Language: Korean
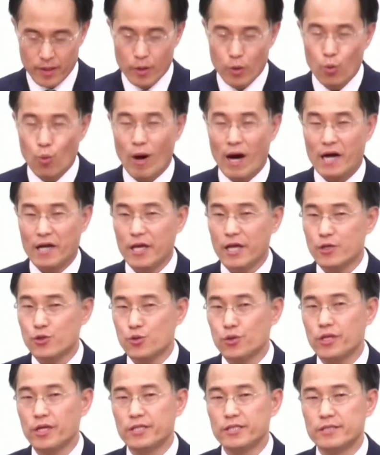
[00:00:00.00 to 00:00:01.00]
왕의
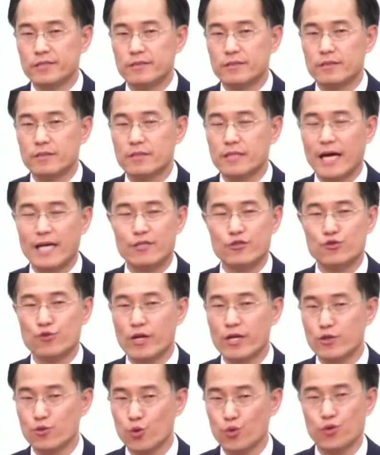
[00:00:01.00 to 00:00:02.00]
초대는
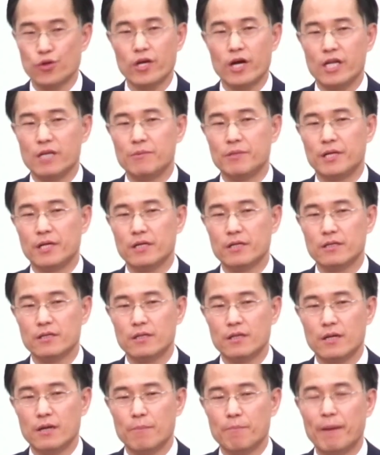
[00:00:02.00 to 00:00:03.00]
단순한 초청이 아닙니다.
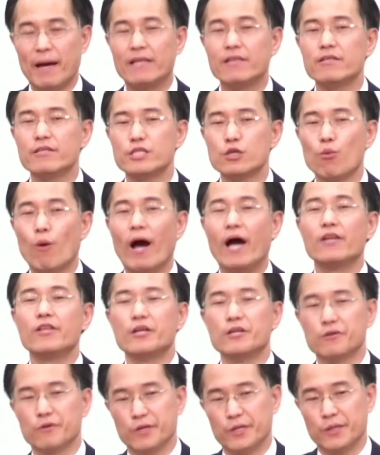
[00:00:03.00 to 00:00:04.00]
반드시 와야
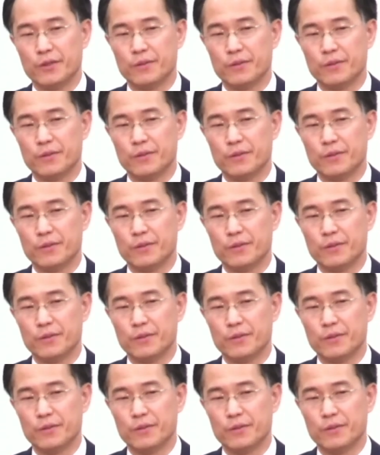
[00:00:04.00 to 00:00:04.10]
되는 거예요.